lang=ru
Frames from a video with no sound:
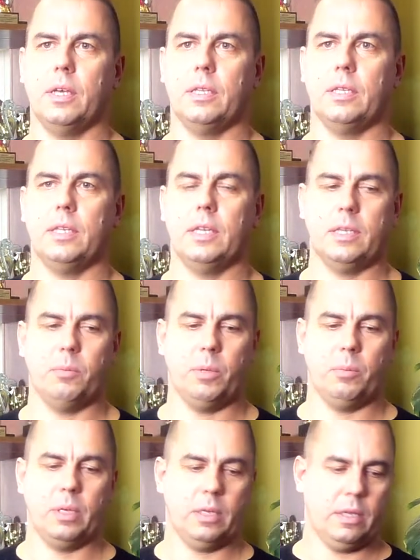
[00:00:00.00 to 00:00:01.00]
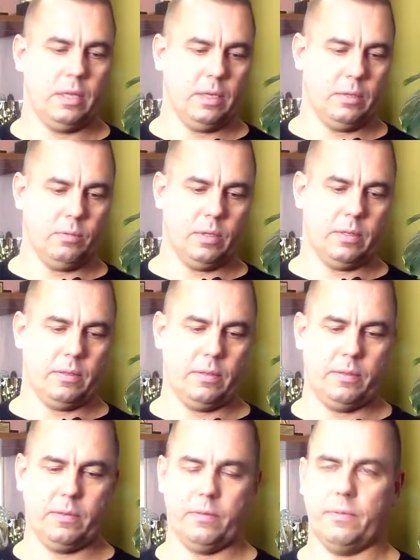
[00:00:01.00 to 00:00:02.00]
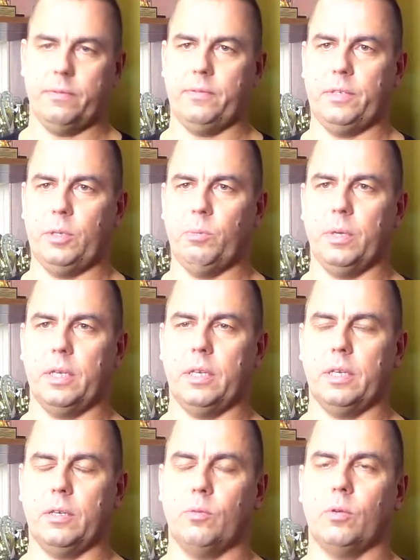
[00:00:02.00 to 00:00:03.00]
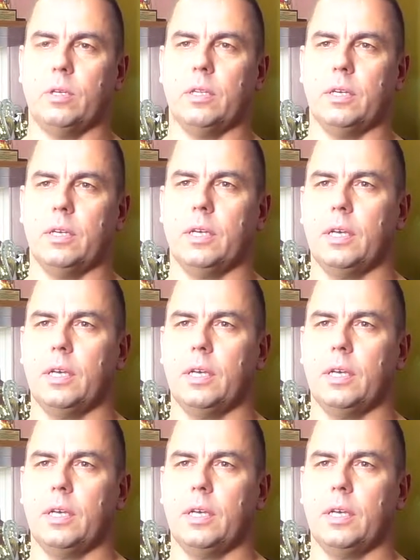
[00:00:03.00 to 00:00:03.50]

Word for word: На данный момент у нас в чемпионате города